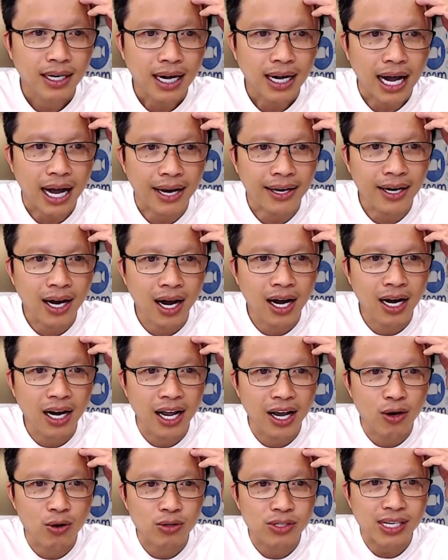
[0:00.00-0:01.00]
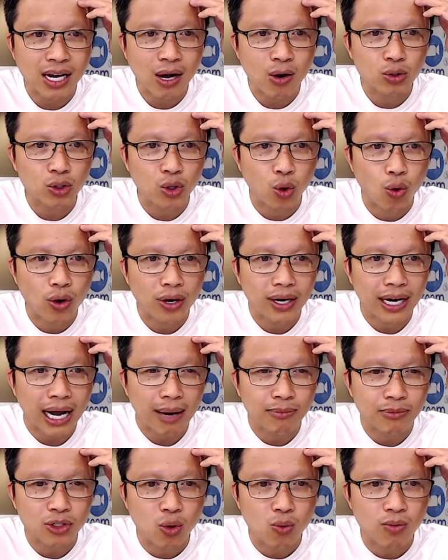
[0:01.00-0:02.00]
anh ơi liệu sau tuột
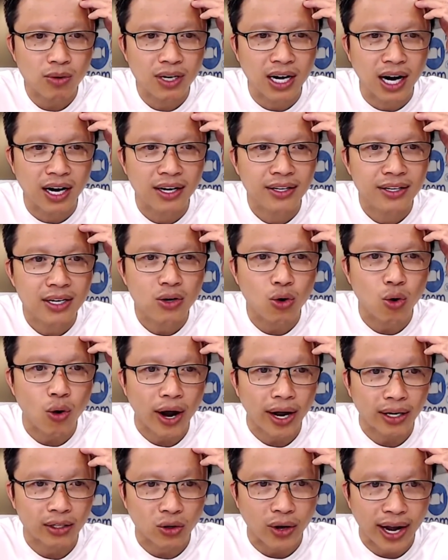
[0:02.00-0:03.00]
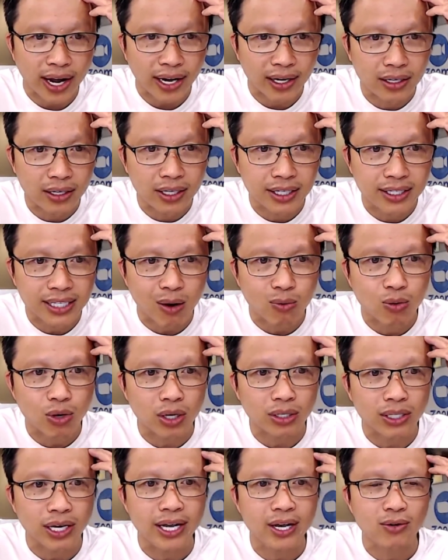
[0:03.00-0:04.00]
cảm xúc gần như hoàn toàn người chồng có
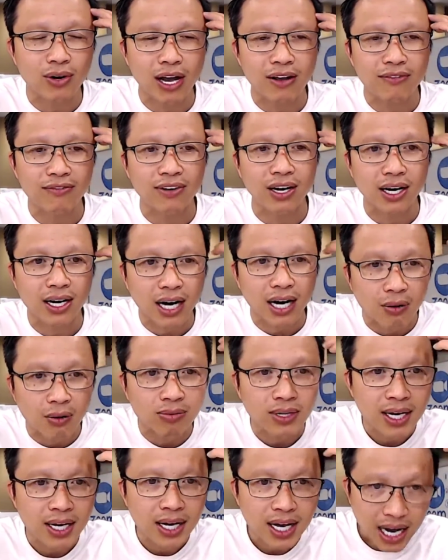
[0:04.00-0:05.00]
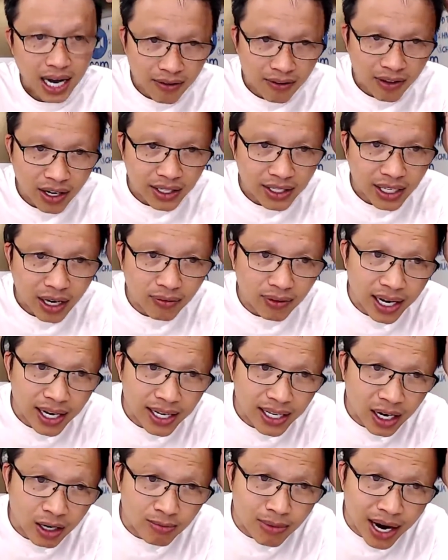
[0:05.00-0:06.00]
thể yêu lại vợ không hai vợ chồng lấy
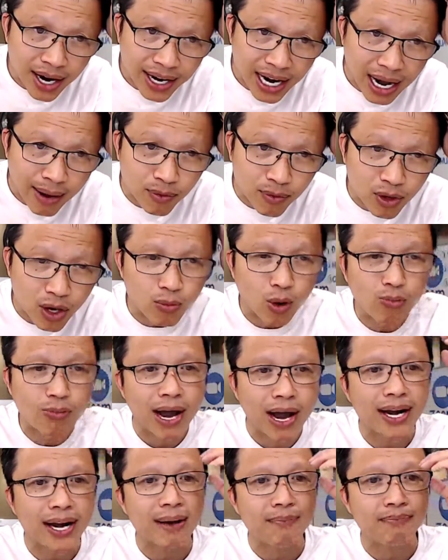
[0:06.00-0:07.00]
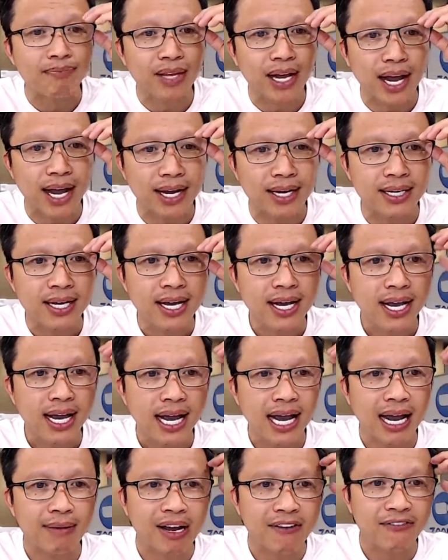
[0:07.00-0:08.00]
nhau 3 năm có một bé 5 tháng
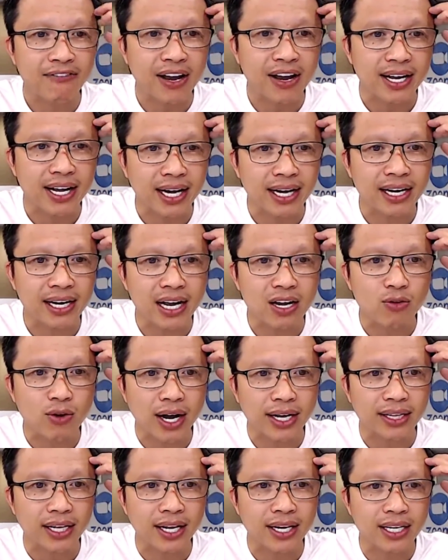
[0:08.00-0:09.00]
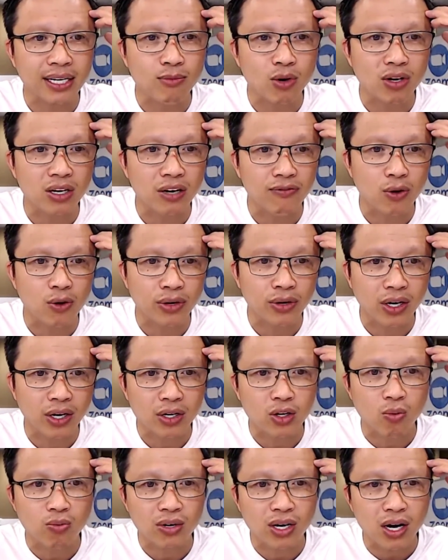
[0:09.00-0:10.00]
em đã phát hiện anh ấy ngoại tình với một người phụ nữ
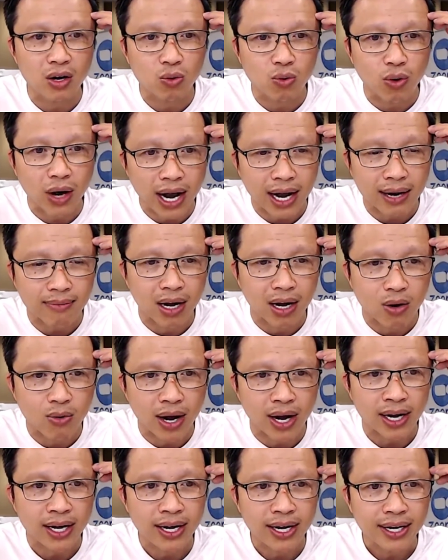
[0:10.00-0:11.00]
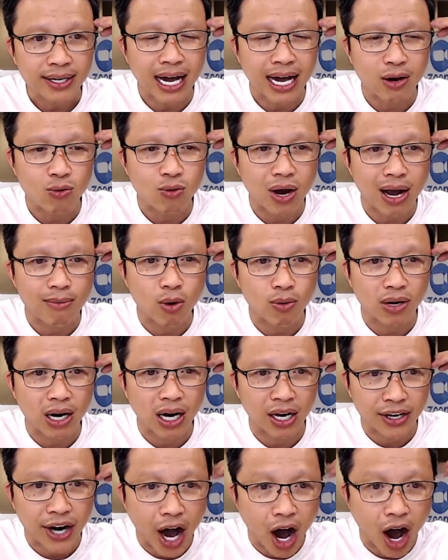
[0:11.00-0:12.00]
cùng cơ quan mở ngoặt đã qua một
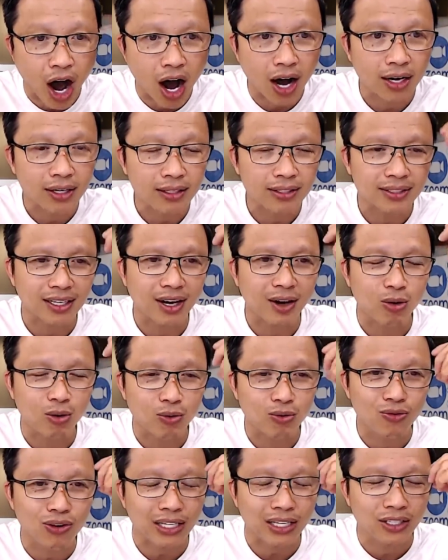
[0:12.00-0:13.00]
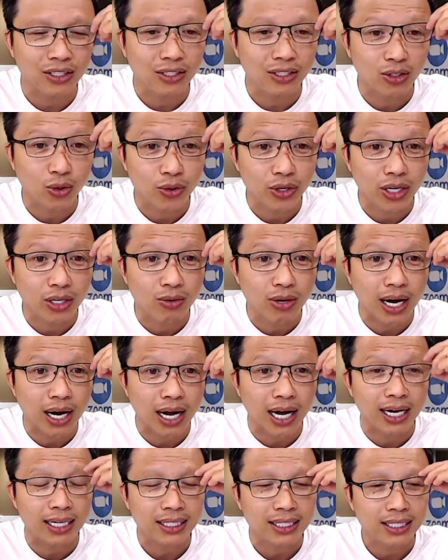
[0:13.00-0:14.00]
lần đò Đầu cũng văn chương đồ dữ quá ha.